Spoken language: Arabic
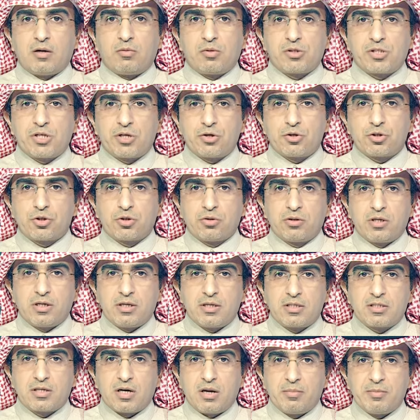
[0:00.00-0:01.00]
وزير الشؤون
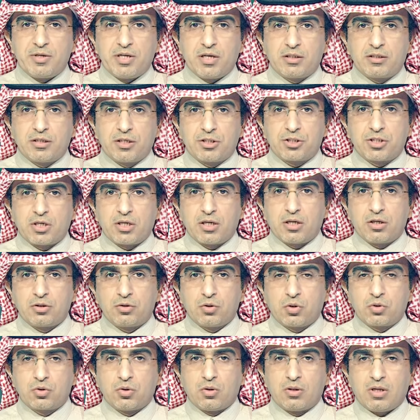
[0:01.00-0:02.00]
الإسلامية الشيخ
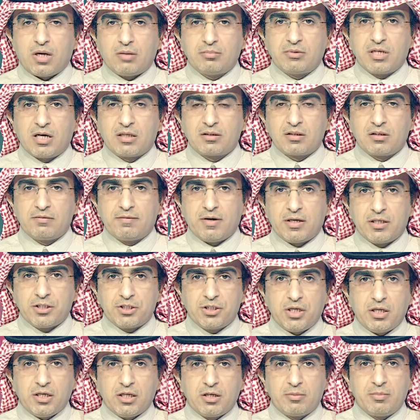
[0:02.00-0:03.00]
الدكتور عبد اللطيف آل
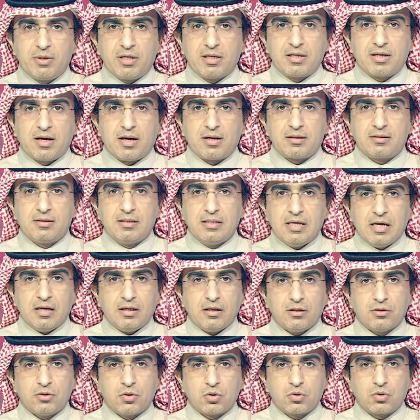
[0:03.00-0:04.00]
الشيخ
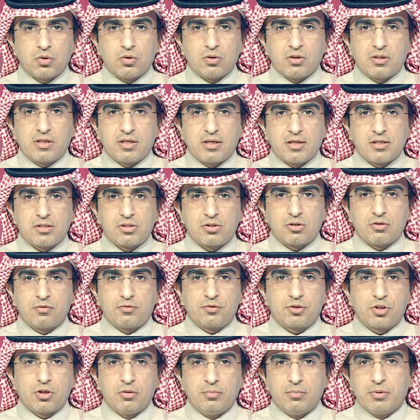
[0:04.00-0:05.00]
بالكاردينال الدكتور
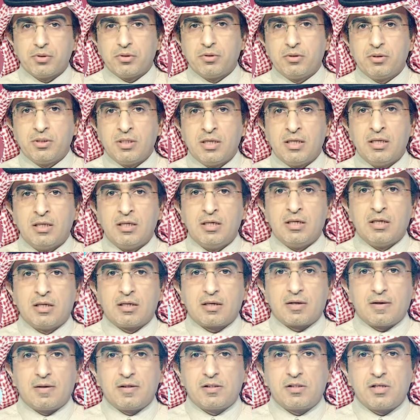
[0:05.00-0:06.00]
كريستوف شومبرون
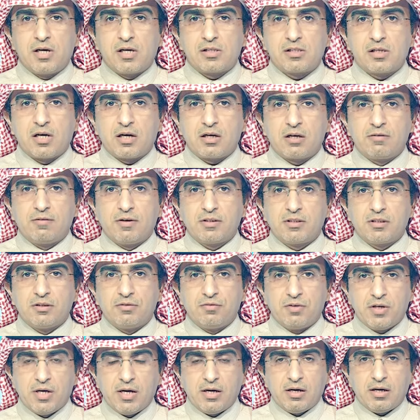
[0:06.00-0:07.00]
رئيس أساقفة
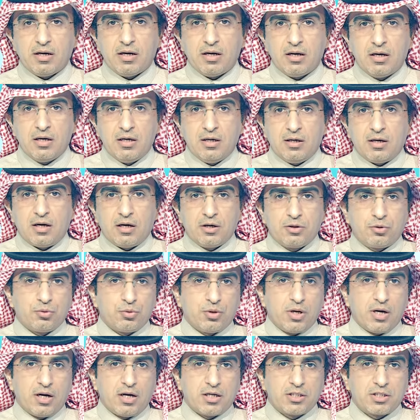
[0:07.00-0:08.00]
فيينا حيث
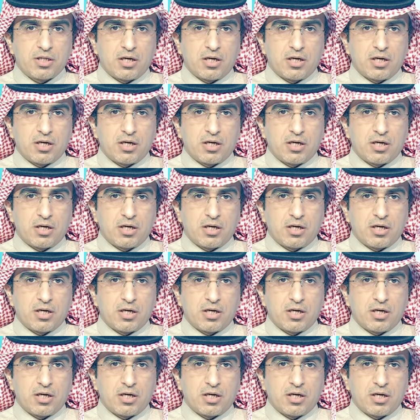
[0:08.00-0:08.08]
ناقش